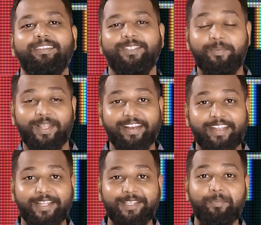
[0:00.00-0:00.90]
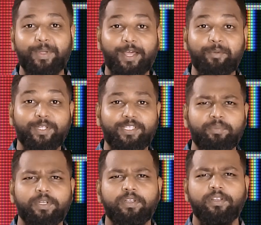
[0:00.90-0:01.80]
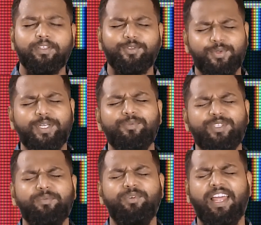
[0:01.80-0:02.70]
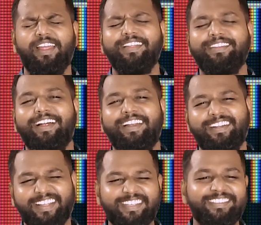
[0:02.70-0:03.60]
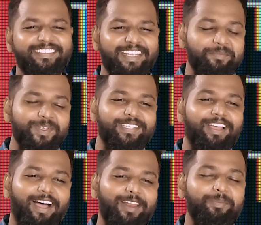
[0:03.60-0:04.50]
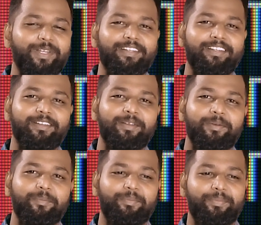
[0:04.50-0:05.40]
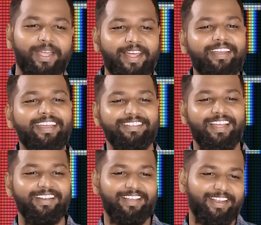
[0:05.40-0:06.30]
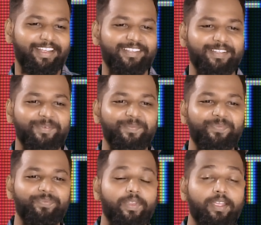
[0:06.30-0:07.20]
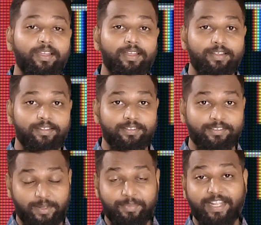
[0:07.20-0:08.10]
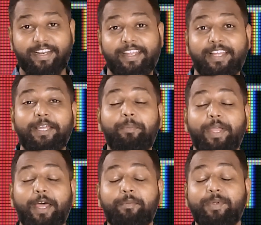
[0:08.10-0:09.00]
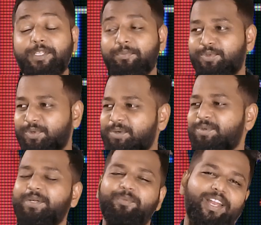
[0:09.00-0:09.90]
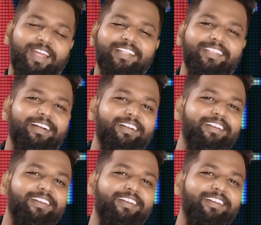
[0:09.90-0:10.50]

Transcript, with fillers: जब डर गया था प्यार में तब तूने मुझे बुलाया था डरी सी सहमी सी हाल में प्यार का इजहार कराया था जब डर गया था प्यार में तब तूने मुझे बुलाया था